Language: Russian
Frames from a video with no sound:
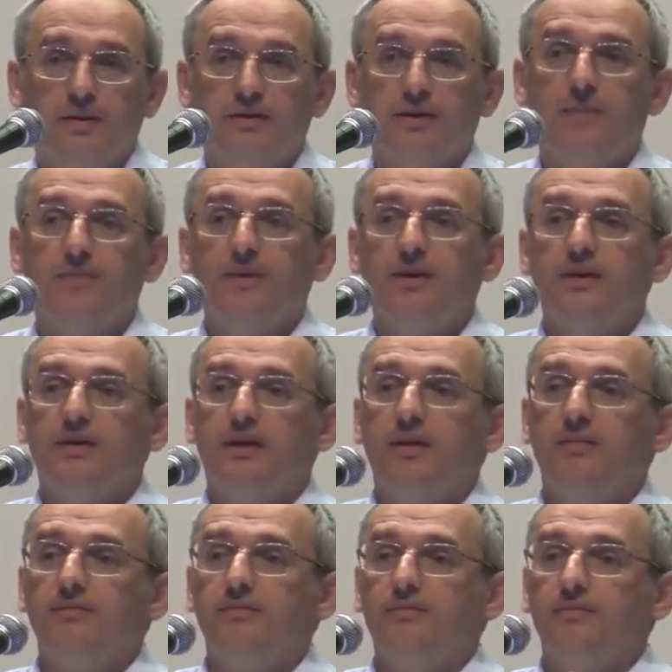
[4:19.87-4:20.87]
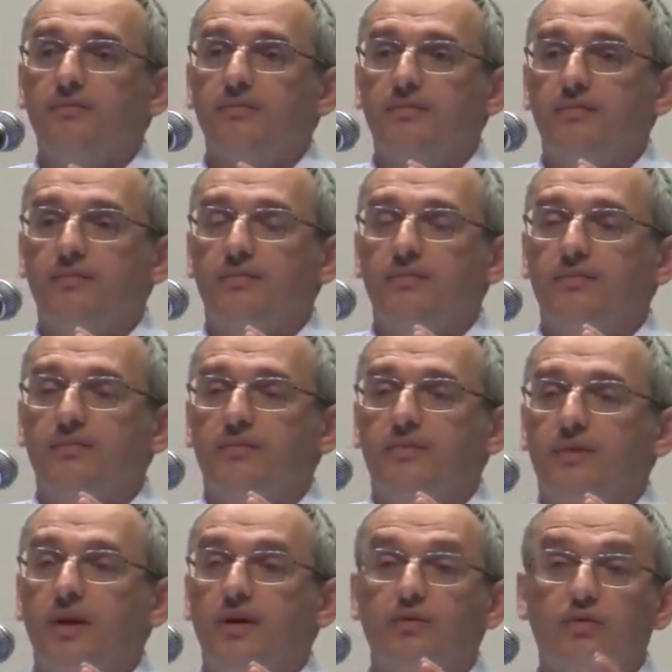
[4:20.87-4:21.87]
На Западе там
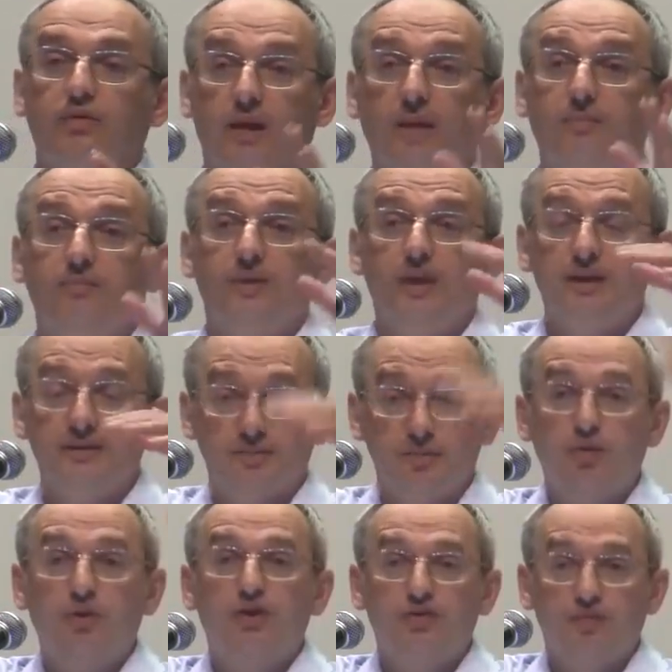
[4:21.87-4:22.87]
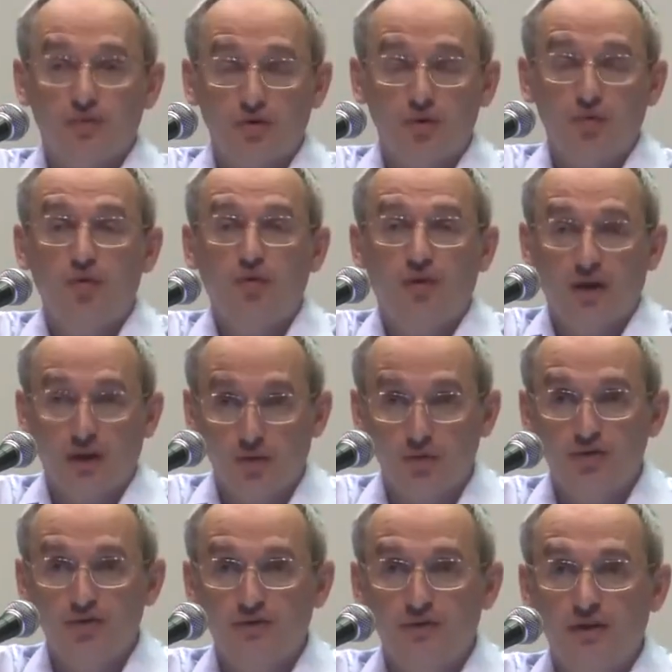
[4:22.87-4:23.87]
ну, там есть много чего другого
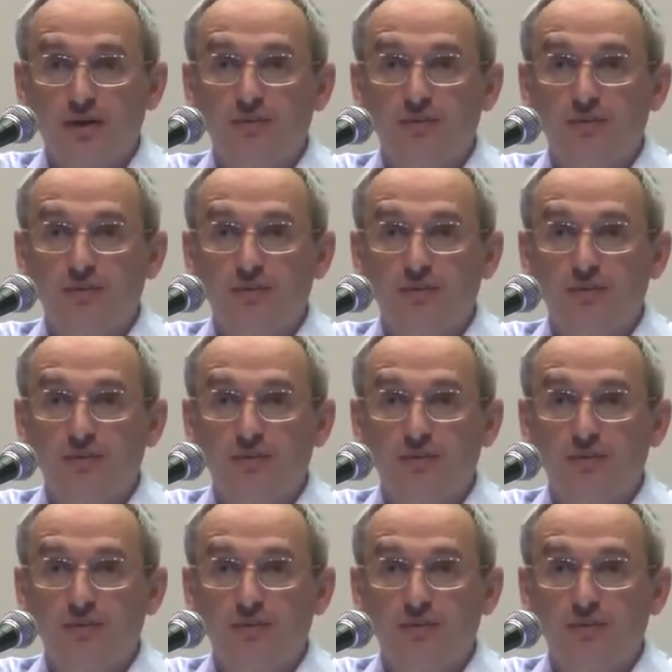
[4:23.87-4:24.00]
хорошего.